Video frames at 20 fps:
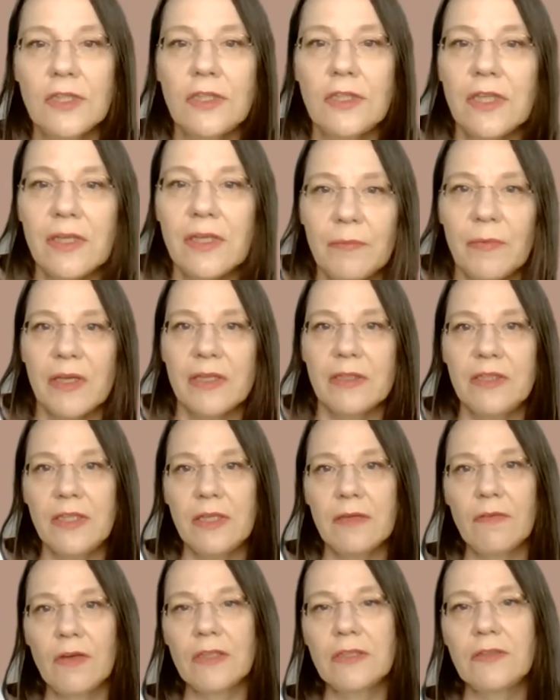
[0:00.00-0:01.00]
sich denn bei
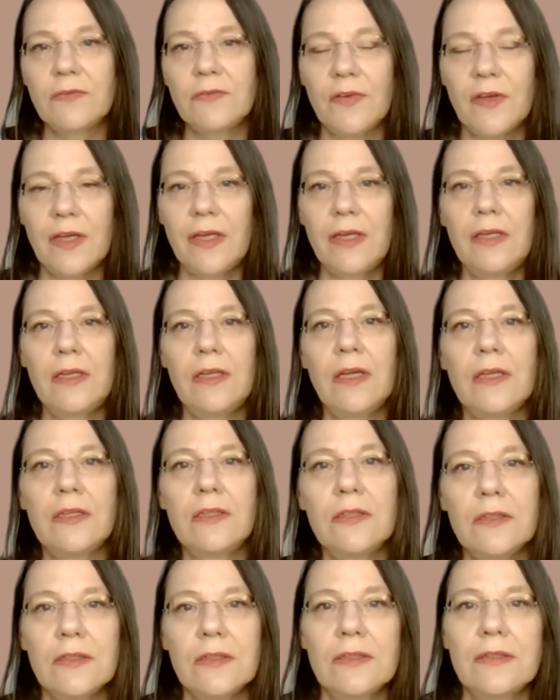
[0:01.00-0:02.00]
dir was
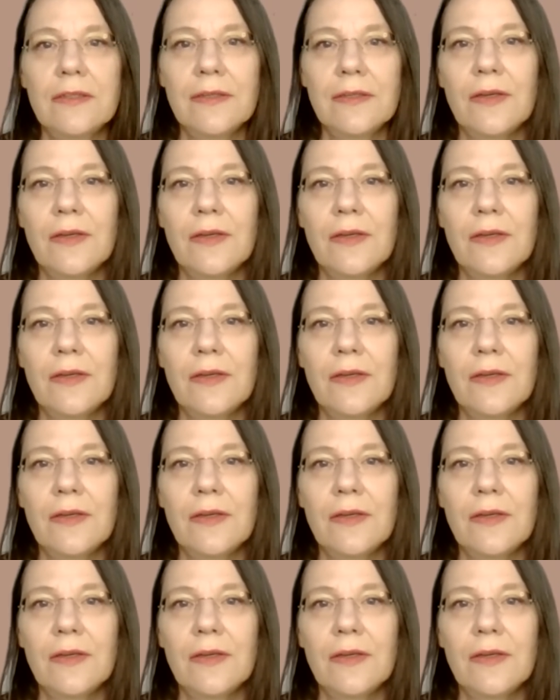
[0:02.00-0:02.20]
verändert?